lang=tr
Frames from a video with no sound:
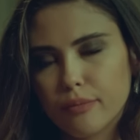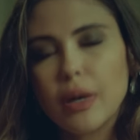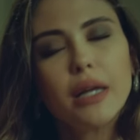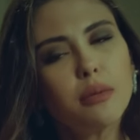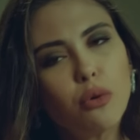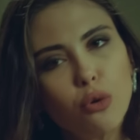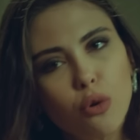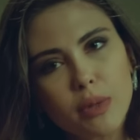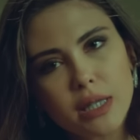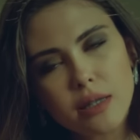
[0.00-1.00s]
Ben de böyle
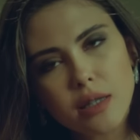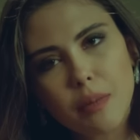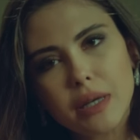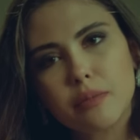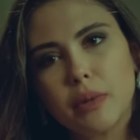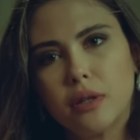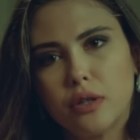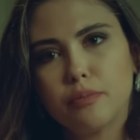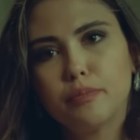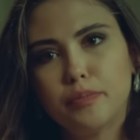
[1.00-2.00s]
olmasını istemezdim
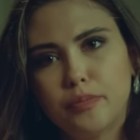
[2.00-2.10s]
anneciğim.